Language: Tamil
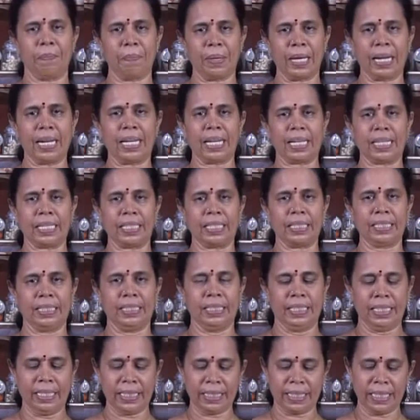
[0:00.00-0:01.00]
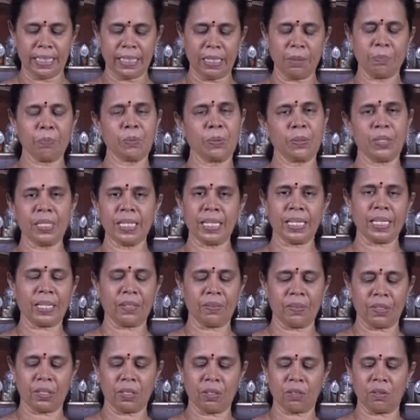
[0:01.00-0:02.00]
மேலாக தட்டி போட்டு
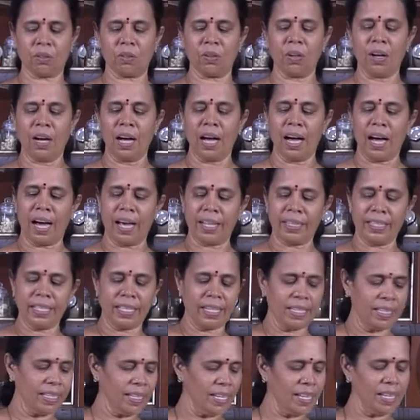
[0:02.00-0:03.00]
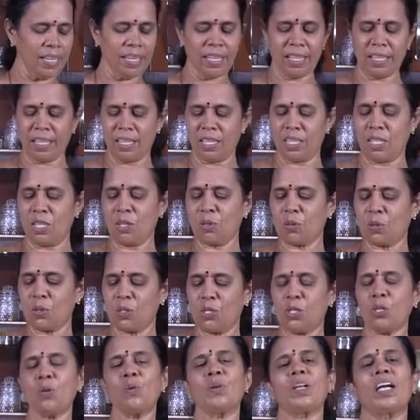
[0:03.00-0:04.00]
இறக்கி வைக்கணும் அதருதி இது
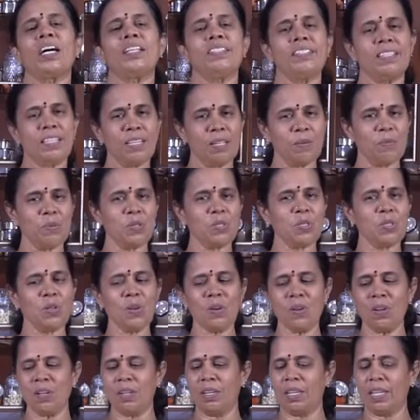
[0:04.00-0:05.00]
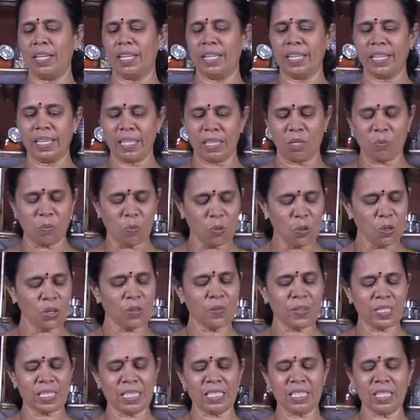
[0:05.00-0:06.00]
கொஞ்சம் ஒரு அஞ்சு நிமிஷம் இது
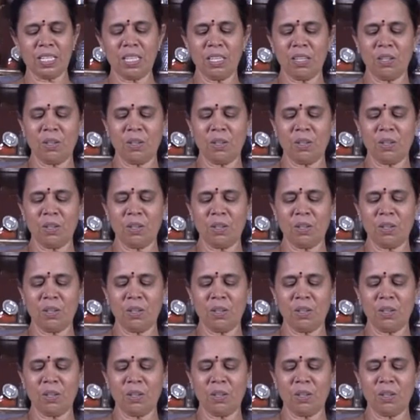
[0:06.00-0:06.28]
மூடி வச்சு